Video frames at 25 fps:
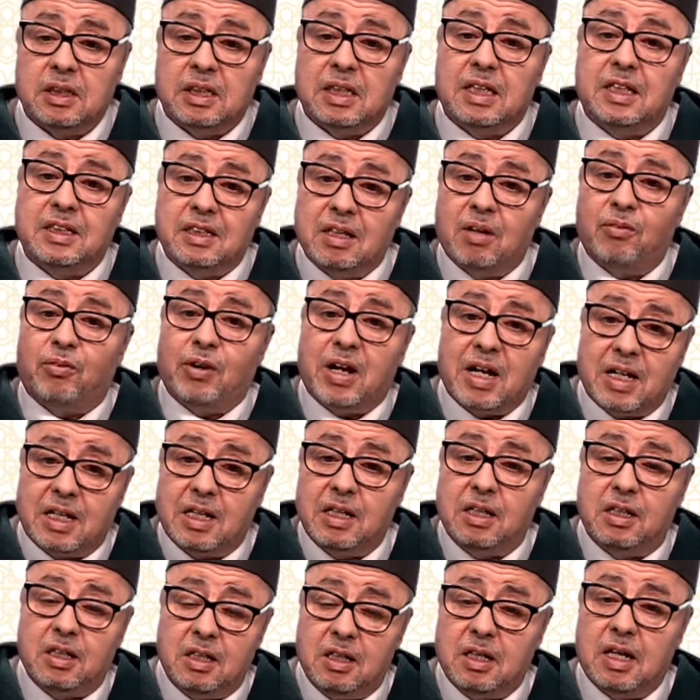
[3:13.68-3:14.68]
هنا في هذه
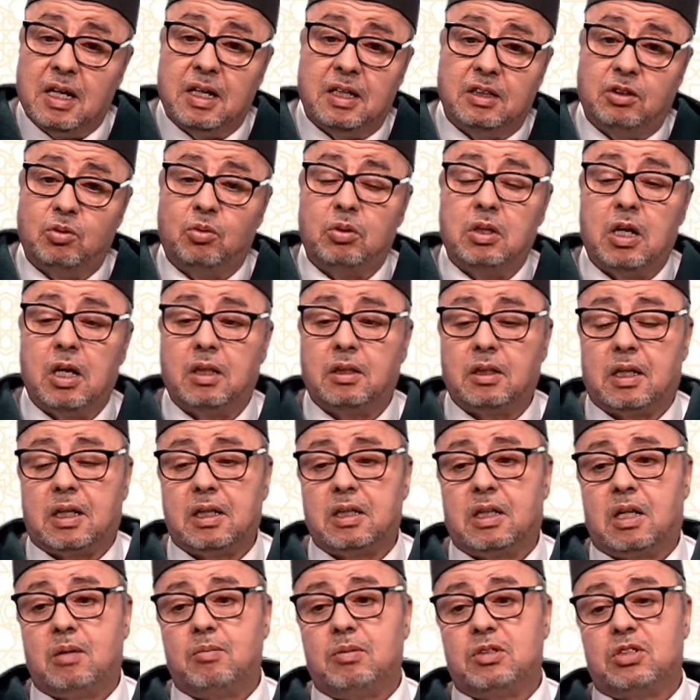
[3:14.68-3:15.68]
الليله هذه ولهذا
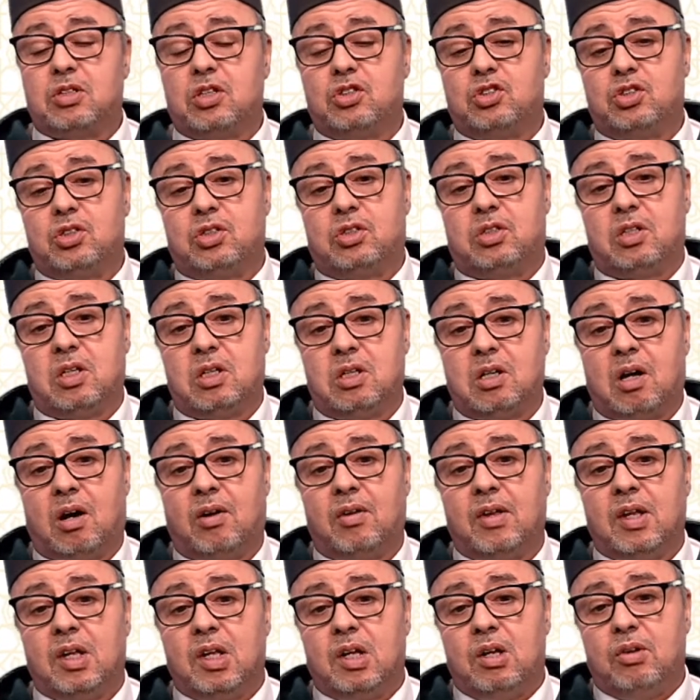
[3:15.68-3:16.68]
كانت المساجد ديالنا
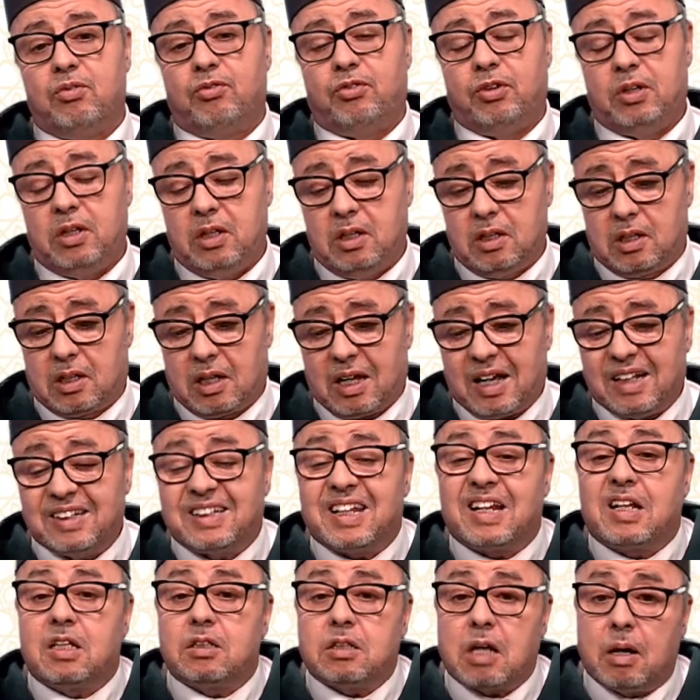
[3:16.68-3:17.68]
في ليله
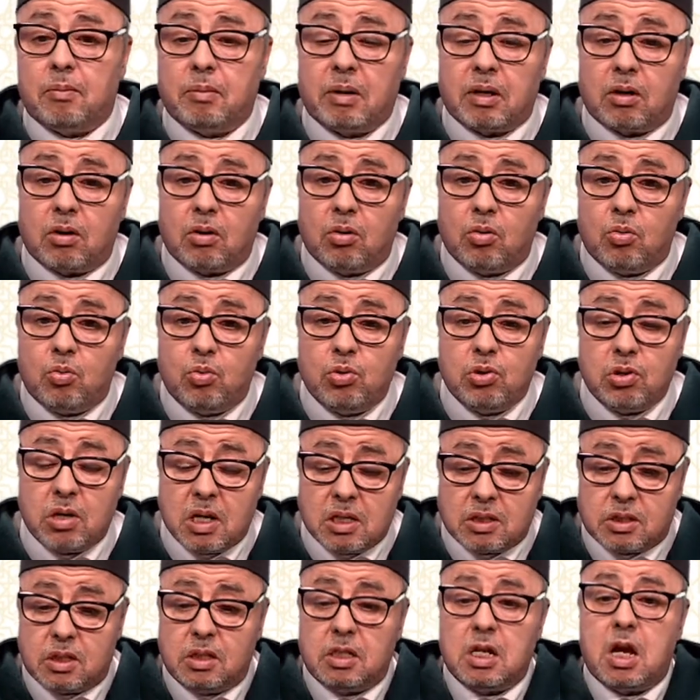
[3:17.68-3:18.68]
القدر كتعمر
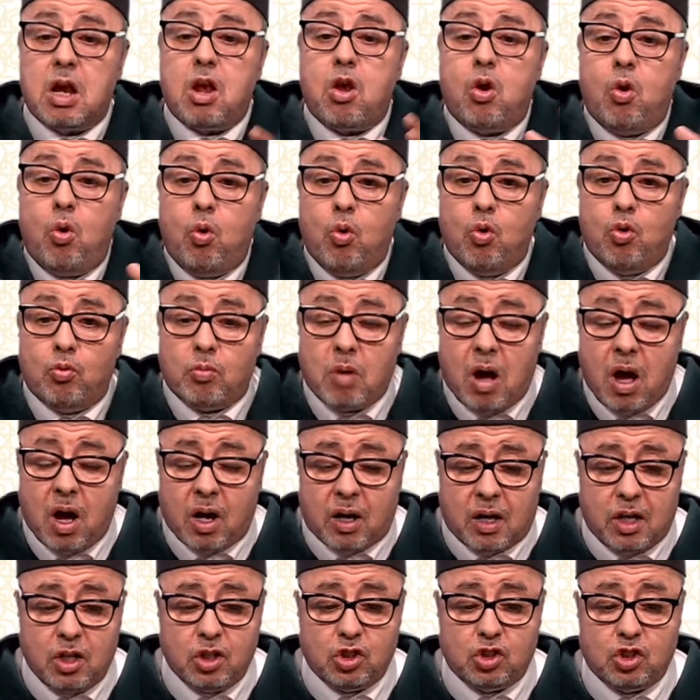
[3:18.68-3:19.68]
والناس ديال الحومه
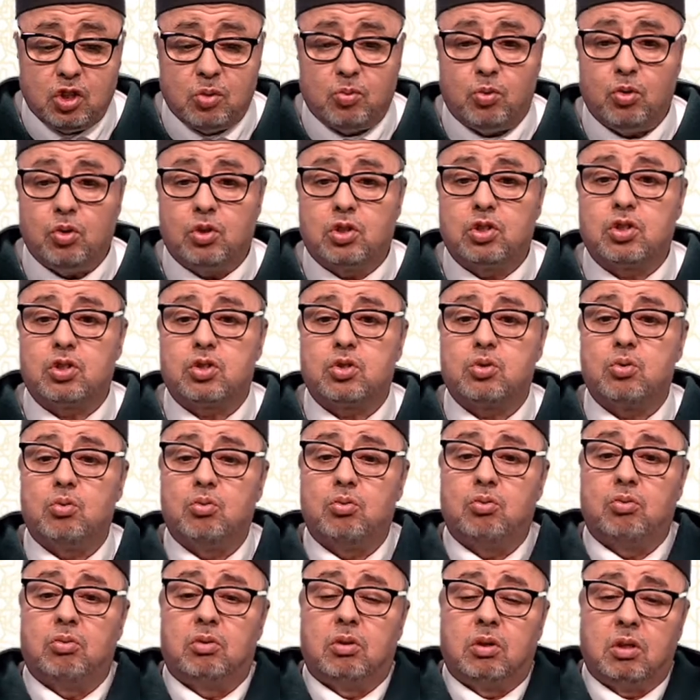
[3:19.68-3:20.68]
كيجيبوا الكسكسو
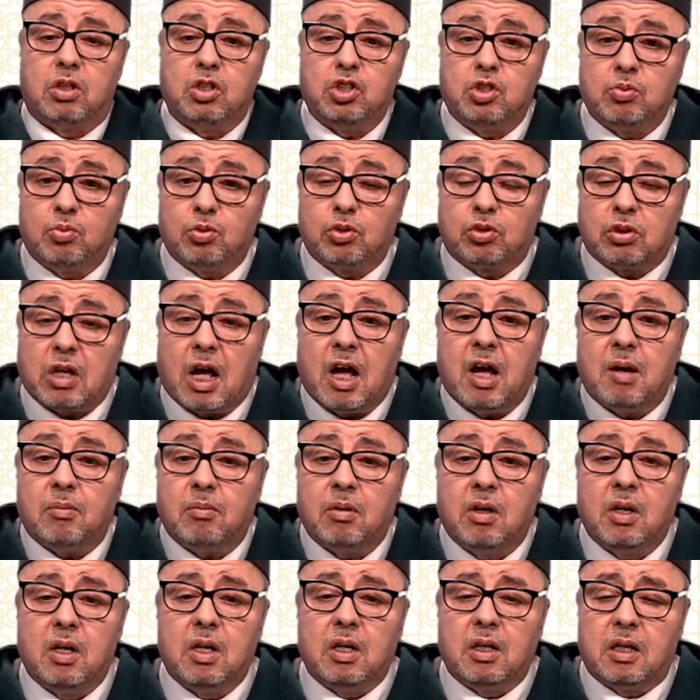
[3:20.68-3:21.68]
كيجيبوا الطعام
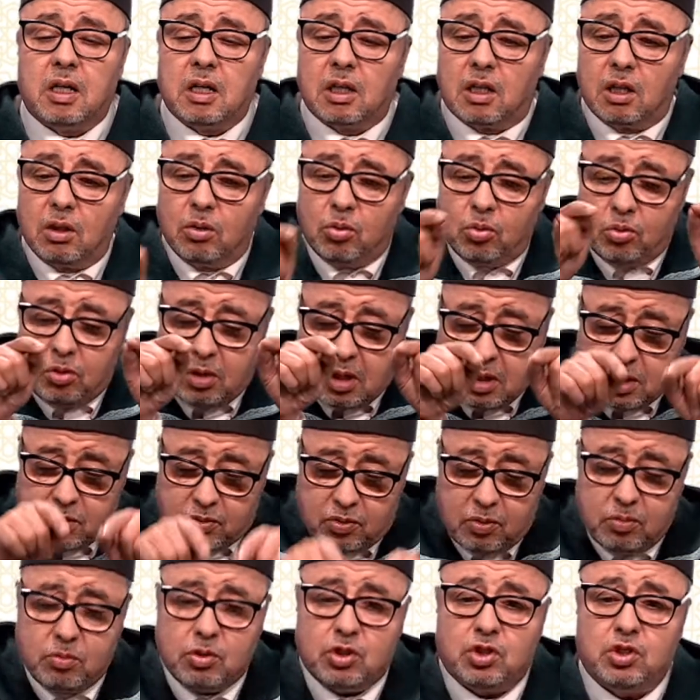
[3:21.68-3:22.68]
كيضلوا الناس في
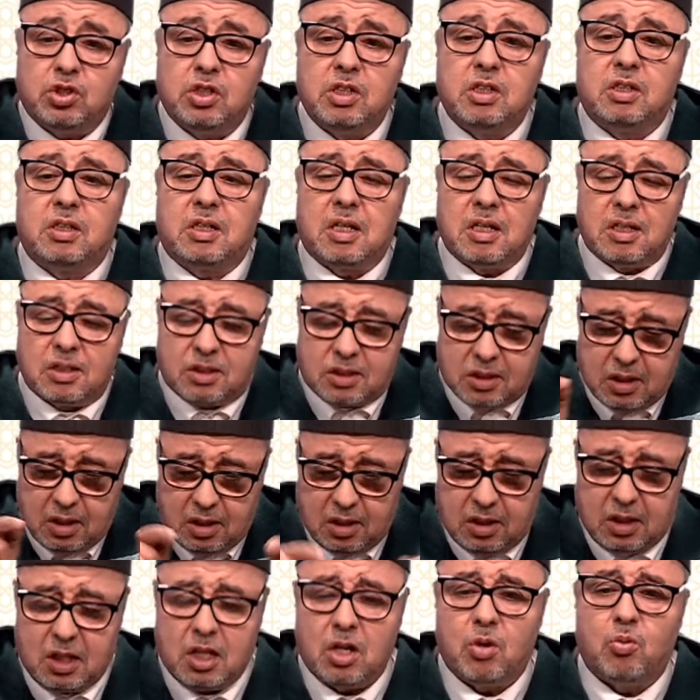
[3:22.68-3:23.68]
المسجد
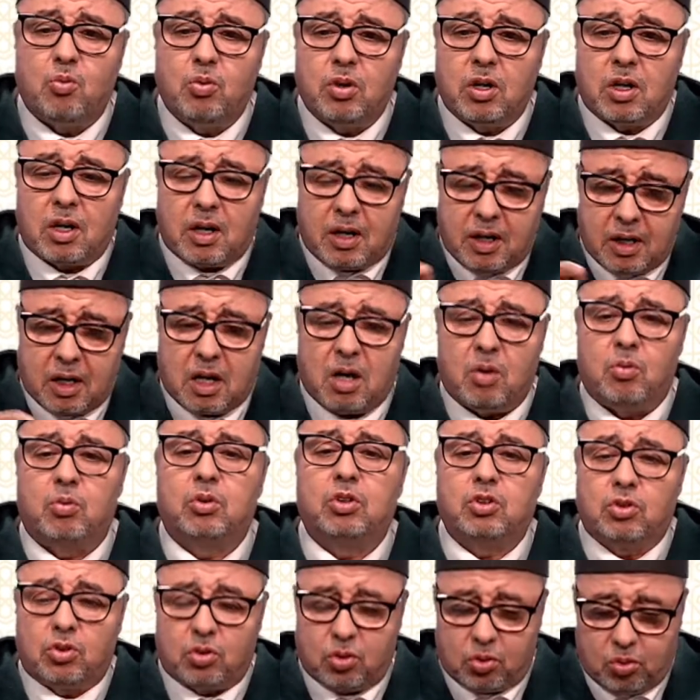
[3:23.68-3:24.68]
كيصلي ويقرا
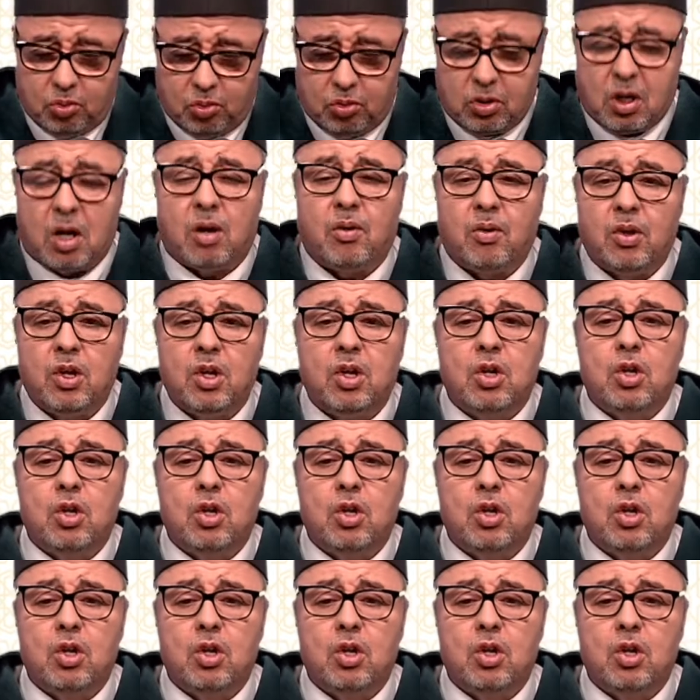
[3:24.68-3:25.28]
ويذكر الله